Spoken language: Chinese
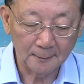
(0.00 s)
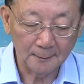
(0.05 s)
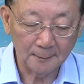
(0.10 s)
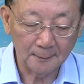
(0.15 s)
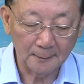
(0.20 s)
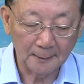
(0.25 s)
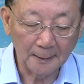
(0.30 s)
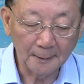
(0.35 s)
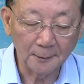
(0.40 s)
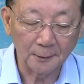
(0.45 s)

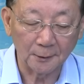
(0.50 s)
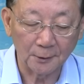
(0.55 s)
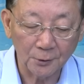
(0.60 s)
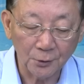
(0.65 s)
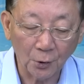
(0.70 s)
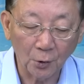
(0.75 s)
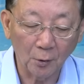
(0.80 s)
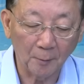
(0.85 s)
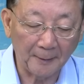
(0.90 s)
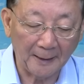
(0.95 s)
年底的
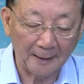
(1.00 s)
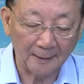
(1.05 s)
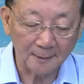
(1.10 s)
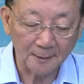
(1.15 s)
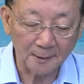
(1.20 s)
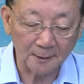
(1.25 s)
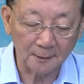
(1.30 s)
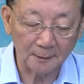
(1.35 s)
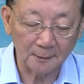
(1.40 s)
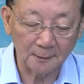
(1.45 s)
时候吧，
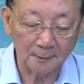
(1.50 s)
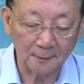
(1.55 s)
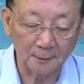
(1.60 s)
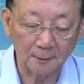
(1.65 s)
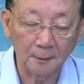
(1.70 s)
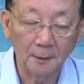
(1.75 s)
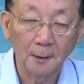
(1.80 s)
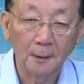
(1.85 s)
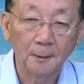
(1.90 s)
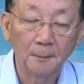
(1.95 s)
这个
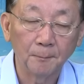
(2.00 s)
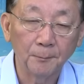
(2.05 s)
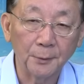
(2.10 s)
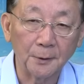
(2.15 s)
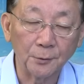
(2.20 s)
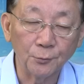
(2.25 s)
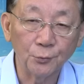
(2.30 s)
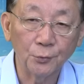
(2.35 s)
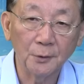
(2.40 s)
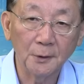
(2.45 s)

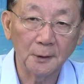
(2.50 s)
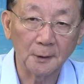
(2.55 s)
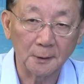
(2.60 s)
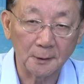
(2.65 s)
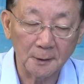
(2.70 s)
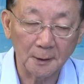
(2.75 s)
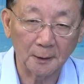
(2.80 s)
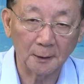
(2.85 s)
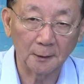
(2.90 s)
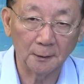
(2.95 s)
平均的
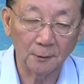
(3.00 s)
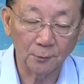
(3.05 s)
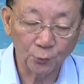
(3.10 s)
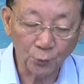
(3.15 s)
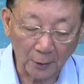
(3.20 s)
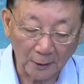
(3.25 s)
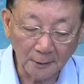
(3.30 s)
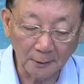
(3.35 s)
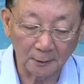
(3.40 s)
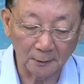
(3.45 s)
这个
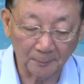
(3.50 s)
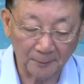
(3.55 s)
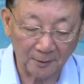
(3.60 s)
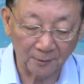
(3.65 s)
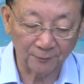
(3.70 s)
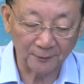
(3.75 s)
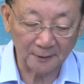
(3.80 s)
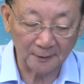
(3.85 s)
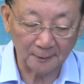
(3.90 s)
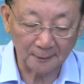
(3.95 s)
全额的保
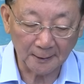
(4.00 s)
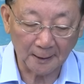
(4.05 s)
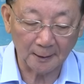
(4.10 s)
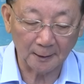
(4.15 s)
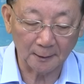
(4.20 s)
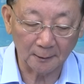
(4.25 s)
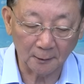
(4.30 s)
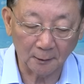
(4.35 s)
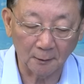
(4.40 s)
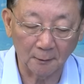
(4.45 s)
费呢，大
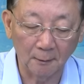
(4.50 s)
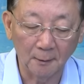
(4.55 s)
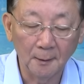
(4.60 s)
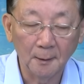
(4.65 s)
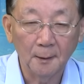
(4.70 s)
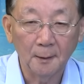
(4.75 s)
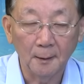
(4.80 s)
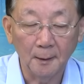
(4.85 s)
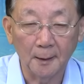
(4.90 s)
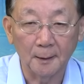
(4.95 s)
概到
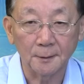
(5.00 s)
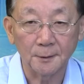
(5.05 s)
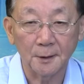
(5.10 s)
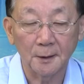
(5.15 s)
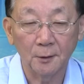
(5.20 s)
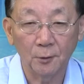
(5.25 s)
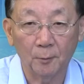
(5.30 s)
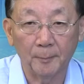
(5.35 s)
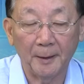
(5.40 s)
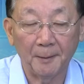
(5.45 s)

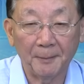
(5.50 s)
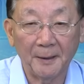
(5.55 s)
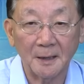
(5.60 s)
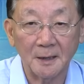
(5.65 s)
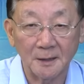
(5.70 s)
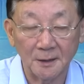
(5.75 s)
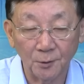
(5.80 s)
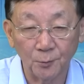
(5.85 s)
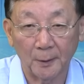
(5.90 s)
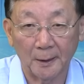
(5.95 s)

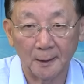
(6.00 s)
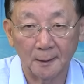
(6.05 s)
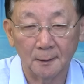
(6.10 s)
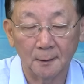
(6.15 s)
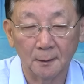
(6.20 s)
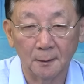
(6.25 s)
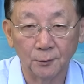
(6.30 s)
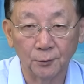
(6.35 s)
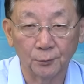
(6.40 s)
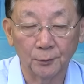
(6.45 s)
2681元，
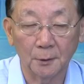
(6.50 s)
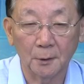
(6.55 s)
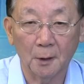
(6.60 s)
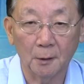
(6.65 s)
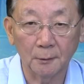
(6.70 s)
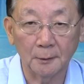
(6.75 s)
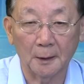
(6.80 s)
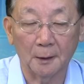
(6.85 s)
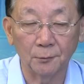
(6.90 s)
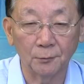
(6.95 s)
有的
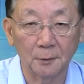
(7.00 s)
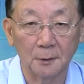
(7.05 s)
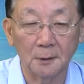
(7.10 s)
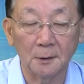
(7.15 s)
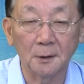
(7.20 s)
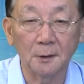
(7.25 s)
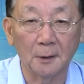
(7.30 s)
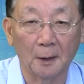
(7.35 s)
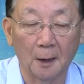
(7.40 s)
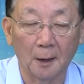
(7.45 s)
高一点，有的
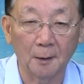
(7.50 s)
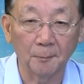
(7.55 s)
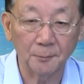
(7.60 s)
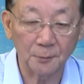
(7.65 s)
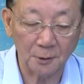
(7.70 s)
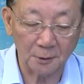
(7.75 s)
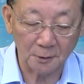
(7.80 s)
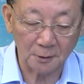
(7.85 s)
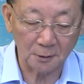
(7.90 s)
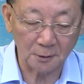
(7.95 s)
低一点哈，
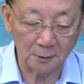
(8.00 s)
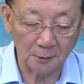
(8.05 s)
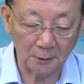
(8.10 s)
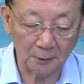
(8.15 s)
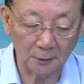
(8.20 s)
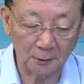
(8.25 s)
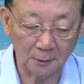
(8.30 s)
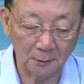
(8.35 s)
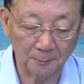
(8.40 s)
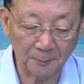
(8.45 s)
这是
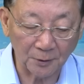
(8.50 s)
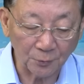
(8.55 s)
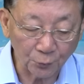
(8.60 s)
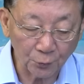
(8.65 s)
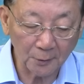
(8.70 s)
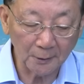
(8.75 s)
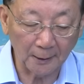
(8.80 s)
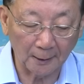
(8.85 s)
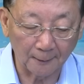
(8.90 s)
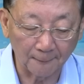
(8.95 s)
一个平
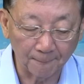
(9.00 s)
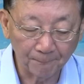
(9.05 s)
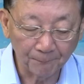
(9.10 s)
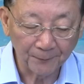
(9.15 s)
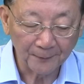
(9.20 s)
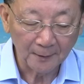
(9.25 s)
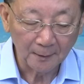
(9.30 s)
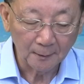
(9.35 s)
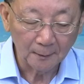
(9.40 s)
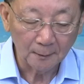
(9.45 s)
均的。
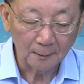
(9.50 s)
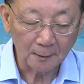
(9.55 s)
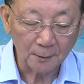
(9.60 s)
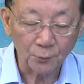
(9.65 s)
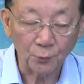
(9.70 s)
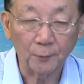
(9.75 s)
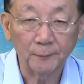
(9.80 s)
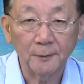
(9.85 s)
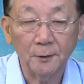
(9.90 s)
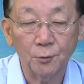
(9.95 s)

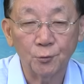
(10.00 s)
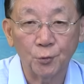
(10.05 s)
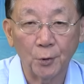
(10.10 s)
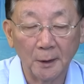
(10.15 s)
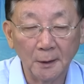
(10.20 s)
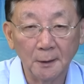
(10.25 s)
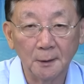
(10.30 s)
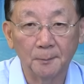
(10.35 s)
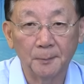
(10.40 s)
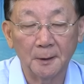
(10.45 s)
所谓的
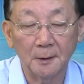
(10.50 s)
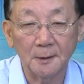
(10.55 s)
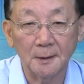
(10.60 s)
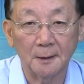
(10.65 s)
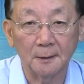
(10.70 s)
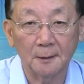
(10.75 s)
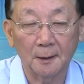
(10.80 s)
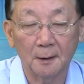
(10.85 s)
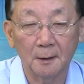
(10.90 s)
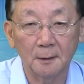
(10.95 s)
全额保
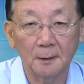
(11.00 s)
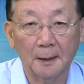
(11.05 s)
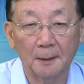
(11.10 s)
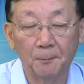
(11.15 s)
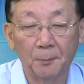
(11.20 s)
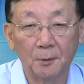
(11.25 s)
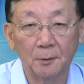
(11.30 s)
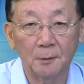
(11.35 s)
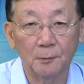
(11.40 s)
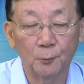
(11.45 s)
险，当然它
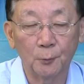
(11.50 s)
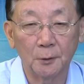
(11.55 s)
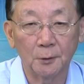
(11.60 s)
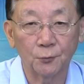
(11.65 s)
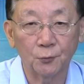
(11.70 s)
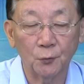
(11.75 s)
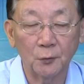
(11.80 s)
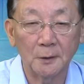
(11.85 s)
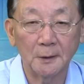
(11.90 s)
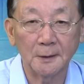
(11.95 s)
包括
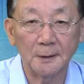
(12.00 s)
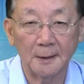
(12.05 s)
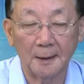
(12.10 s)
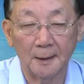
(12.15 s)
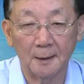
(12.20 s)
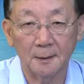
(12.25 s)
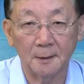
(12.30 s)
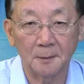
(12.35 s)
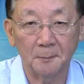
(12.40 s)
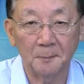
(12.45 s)
综合
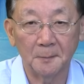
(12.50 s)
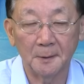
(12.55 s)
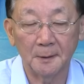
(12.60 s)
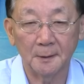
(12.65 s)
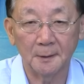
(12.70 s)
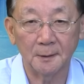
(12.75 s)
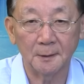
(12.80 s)
险、什么